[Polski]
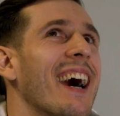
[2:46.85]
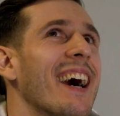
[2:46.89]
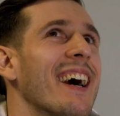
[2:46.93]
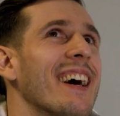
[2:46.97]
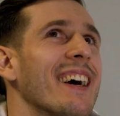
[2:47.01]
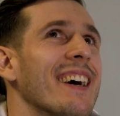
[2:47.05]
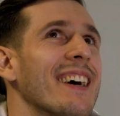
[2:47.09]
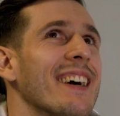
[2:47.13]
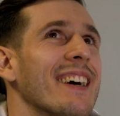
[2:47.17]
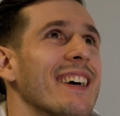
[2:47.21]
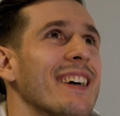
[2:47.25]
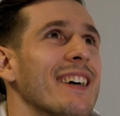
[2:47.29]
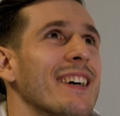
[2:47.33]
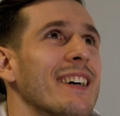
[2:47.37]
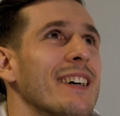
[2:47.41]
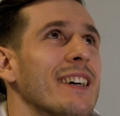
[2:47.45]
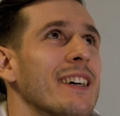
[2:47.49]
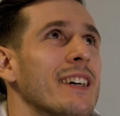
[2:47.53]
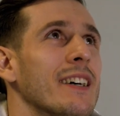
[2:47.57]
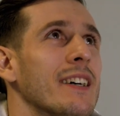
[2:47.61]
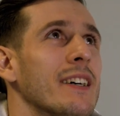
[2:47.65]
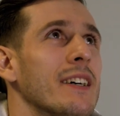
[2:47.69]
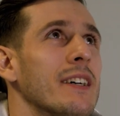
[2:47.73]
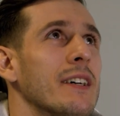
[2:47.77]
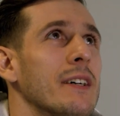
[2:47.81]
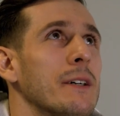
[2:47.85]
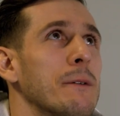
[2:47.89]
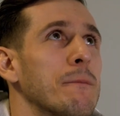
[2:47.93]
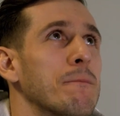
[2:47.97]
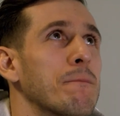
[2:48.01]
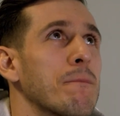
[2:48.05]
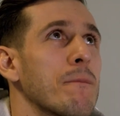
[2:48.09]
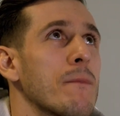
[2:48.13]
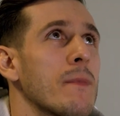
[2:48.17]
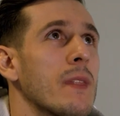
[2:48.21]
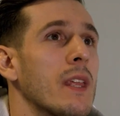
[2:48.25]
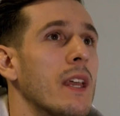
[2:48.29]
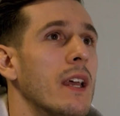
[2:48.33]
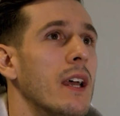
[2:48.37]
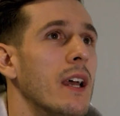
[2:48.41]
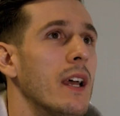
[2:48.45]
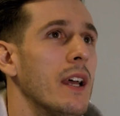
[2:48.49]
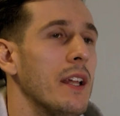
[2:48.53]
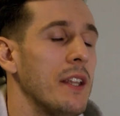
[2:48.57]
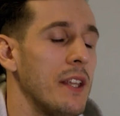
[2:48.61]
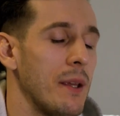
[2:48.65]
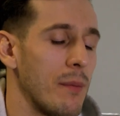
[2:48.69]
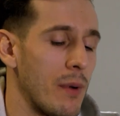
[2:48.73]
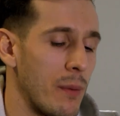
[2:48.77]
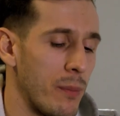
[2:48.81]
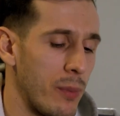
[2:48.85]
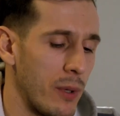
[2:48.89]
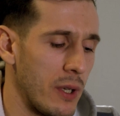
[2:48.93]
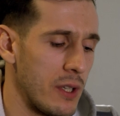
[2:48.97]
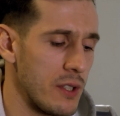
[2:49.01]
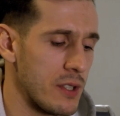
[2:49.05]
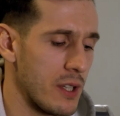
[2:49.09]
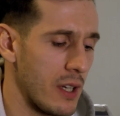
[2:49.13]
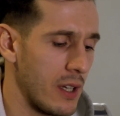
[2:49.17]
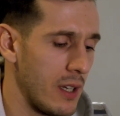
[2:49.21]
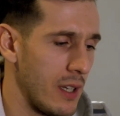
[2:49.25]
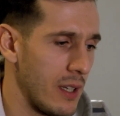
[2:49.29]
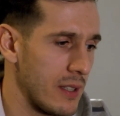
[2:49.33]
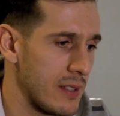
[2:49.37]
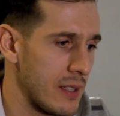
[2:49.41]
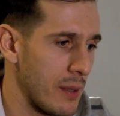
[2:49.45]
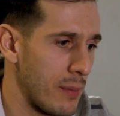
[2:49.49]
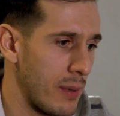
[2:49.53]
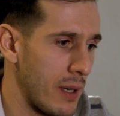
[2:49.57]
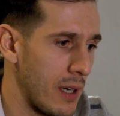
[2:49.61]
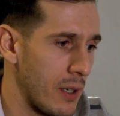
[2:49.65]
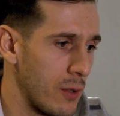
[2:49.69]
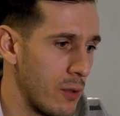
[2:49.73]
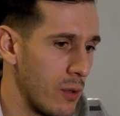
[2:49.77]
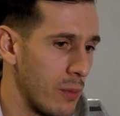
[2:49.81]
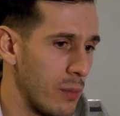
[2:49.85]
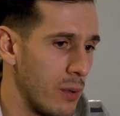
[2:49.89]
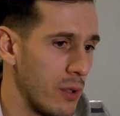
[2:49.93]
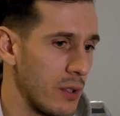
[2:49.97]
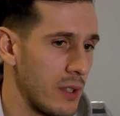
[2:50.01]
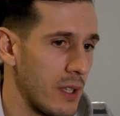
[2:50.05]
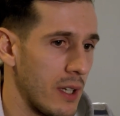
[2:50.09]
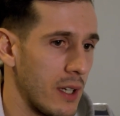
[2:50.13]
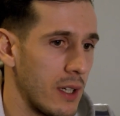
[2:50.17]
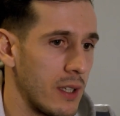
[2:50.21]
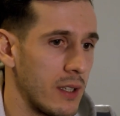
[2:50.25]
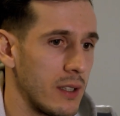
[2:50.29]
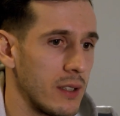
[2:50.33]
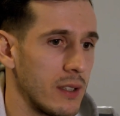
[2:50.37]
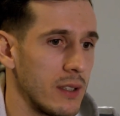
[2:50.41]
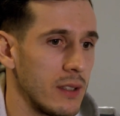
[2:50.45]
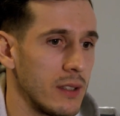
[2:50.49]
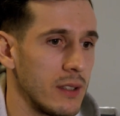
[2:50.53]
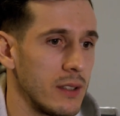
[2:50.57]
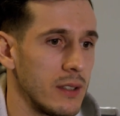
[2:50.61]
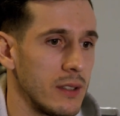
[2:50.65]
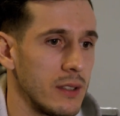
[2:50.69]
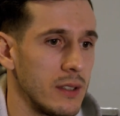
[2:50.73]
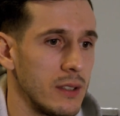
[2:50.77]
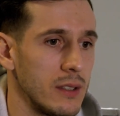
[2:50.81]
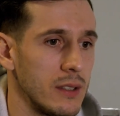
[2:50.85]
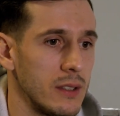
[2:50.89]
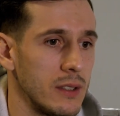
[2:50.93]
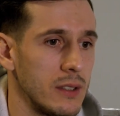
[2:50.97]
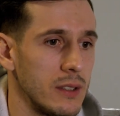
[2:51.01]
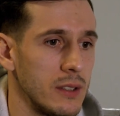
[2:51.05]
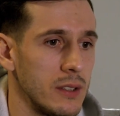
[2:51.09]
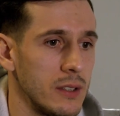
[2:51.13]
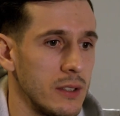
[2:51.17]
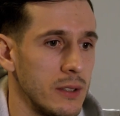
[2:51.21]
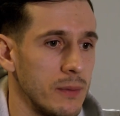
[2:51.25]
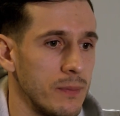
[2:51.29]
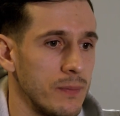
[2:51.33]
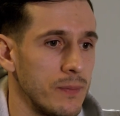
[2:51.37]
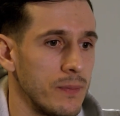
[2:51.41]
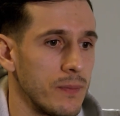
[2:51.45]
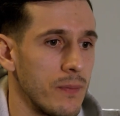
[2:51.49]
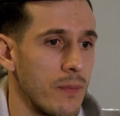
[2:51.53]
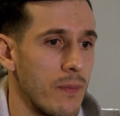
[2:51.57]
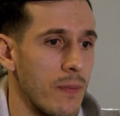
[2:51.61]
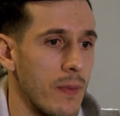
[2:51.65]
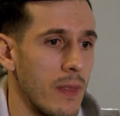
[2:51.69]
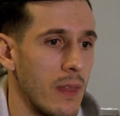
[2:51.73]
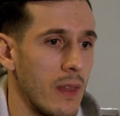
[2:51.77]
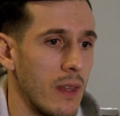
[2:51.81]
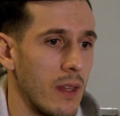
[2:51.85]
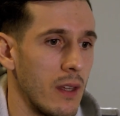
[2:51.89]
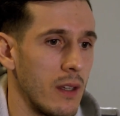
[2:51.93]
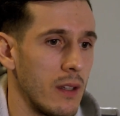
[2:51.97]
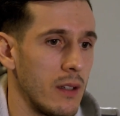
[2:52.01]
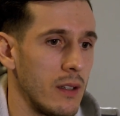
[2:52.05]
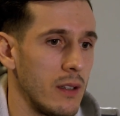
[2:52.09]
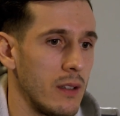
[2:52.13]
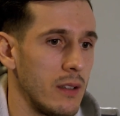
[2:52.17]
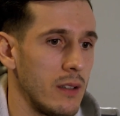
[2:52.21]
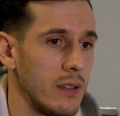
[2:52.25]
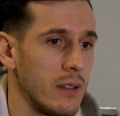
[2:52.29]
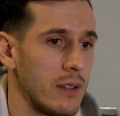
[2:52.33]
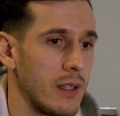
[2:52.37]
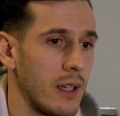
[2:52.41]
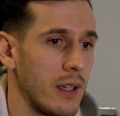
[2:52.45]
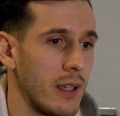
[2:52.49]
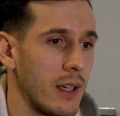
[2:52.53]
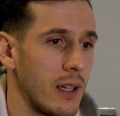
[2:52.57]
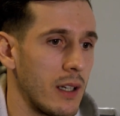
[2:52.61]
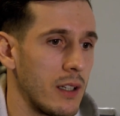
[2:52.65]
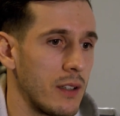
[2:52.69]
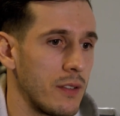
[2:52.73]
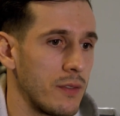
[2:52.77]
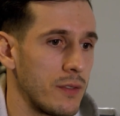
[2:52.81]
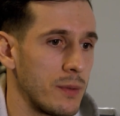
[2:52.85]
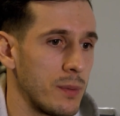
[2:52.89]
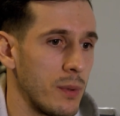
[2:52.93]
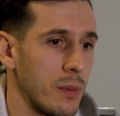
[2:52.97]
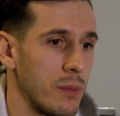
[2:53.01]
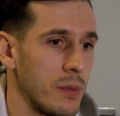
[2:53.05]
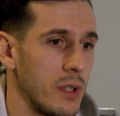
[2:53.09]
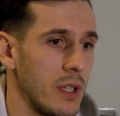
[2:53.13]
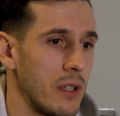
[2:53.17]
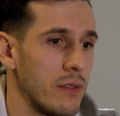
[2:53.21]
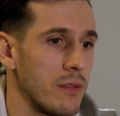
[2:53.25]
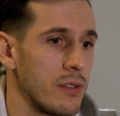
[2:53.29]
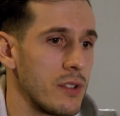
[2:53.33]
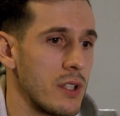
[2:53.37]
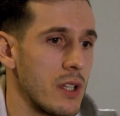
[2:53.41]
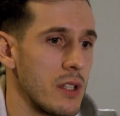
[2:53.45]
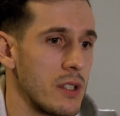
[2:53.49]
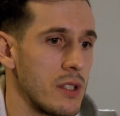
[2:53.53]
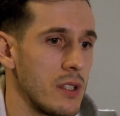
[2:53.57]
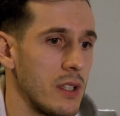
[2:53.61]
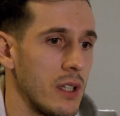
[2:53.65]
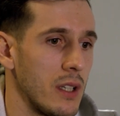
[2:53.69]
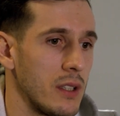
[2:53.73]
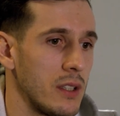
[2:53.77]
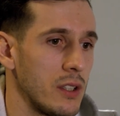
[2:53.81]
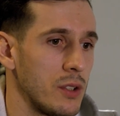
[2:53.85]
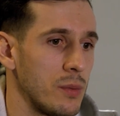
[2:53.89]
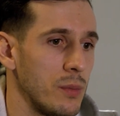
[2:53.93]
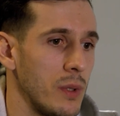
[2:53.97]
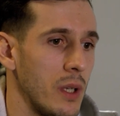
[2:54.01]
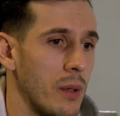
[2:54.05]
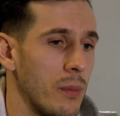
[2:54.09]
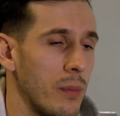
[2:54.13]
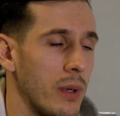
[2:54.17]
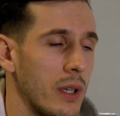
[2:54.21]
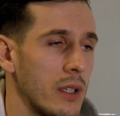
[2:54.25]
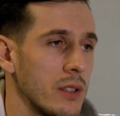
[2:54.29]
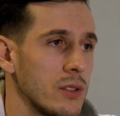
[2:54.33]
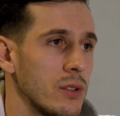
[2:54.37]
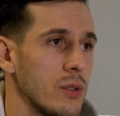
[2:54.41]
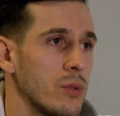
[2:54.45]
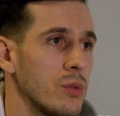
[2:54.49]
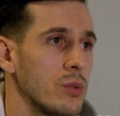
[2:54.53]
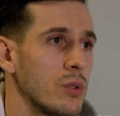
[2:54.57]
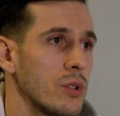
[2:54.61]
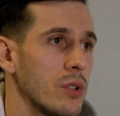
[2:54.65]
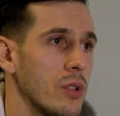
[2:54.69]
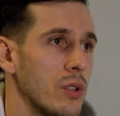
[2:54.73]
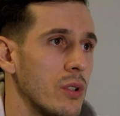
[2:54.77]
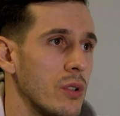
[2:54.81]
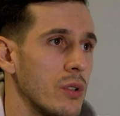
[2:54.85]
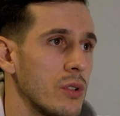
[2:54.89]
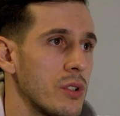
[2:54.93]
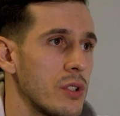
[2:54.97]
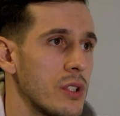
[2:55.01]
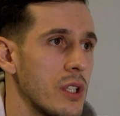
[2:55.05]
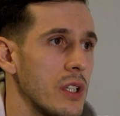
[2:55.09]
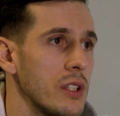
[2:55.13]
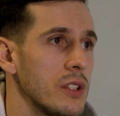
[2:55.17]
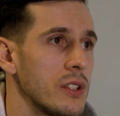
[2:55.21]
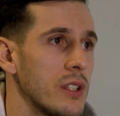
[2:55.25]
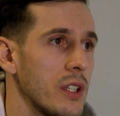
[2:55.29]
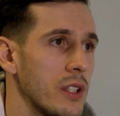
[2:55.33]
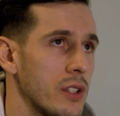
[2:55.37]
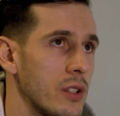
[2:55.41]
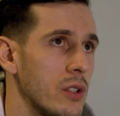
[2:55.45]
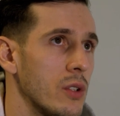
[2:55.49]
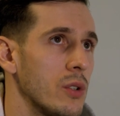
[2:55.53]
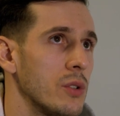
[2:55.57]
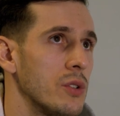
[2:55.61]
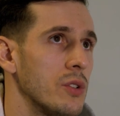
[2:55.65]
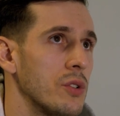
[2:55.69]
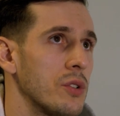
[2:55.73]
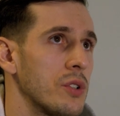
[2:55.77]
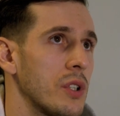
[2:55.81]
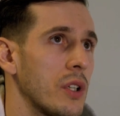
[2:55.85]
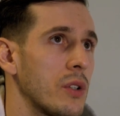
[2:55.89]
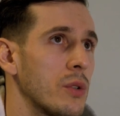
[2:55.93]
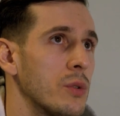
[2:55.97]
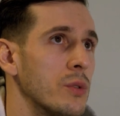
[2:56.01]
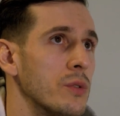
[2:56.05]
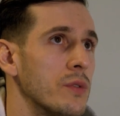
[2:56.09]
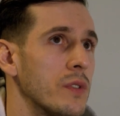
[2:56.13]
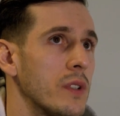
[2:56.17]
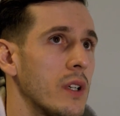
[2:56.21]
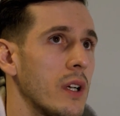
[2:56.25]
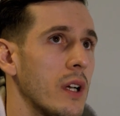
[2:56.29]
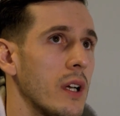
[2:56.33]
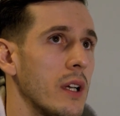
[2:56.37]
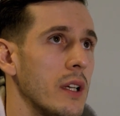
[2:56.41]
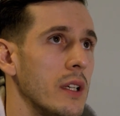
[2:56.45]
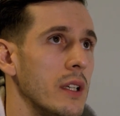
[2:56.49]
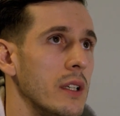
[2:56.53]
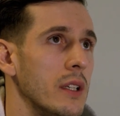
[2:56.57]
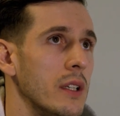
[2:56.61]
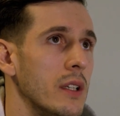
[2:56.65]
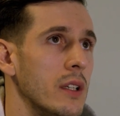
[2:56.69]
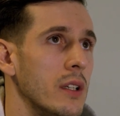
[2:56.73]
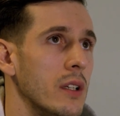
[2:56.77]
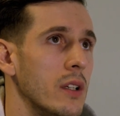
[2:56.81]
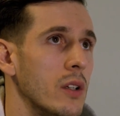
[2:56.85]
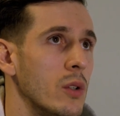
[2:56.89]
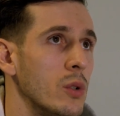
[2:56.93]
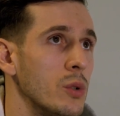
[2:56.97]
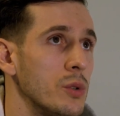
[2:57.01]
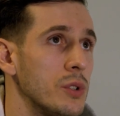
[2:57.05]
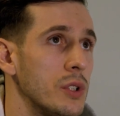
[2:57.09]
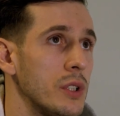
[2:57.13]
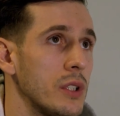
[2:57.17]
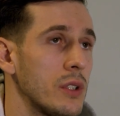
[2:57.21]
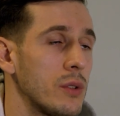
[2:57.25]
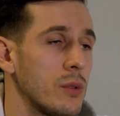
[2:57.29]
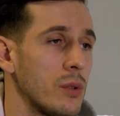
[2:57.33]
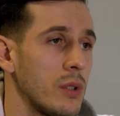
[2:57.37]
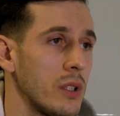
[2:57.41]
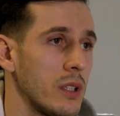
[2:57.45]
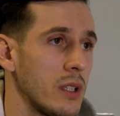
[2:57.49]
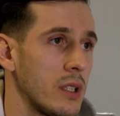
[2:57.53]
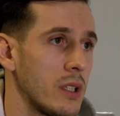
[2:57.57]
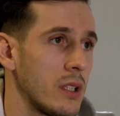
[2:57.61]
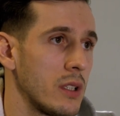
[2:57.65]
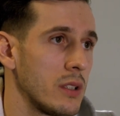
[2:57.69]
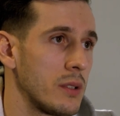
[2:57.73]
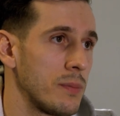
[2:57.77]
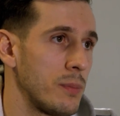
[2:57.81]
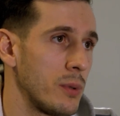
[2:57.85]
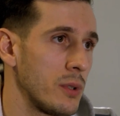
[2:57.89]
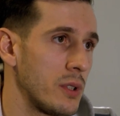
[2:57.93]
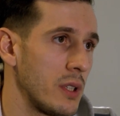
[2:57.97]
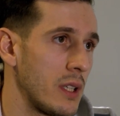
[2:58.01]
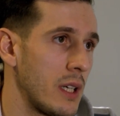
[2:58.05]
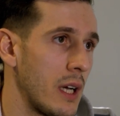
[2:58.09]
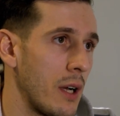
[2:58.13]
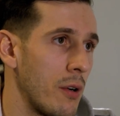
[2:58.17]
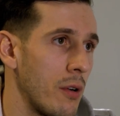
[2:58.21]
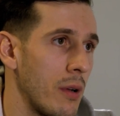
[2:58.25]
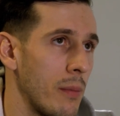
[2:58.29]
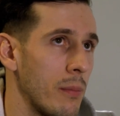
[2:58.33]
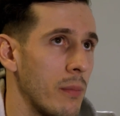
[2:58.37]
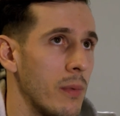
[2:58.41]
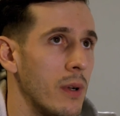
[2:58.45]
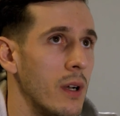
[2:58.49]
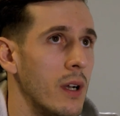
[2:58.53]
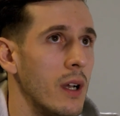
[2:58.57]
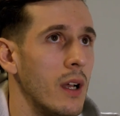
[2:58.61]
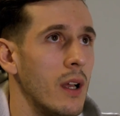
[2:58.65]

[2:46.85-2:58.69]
Eee, nie mam pojęcia ile zabrakło, bo tak... Yy... I tak jak wspomniałem wcześniej, ja też miałem bardzo dużo szczęścia, jeśli chodzi o siatkówkę i ludzi, których spotykałem.